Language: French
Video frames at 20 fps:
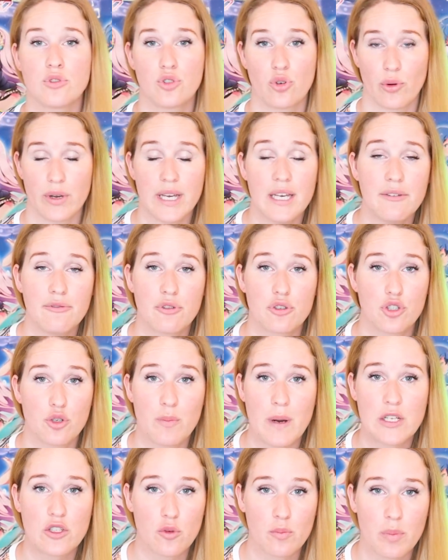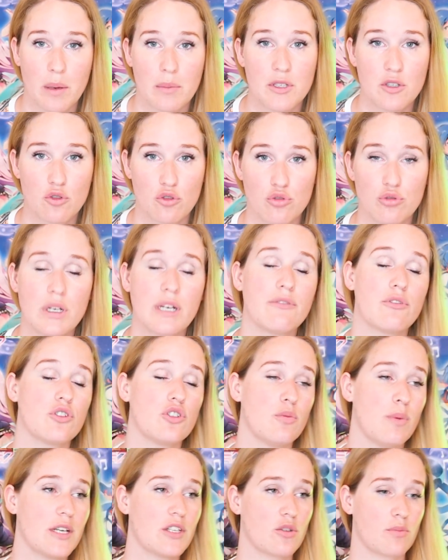Zoé, il faut que tu passes ton permis de conduire, il faut
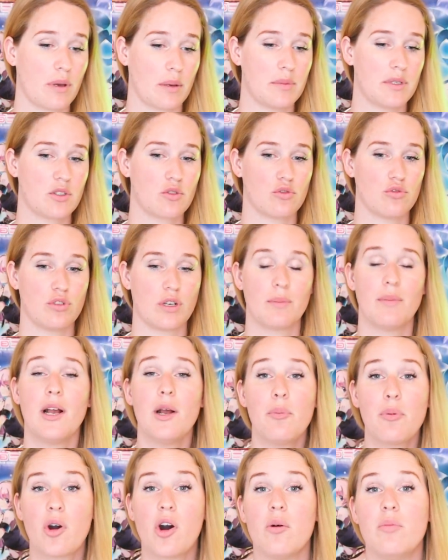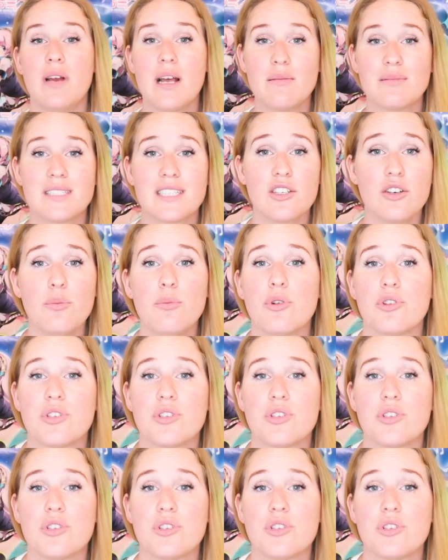que tu passes ton permis de conduire. Mais le problème c'est que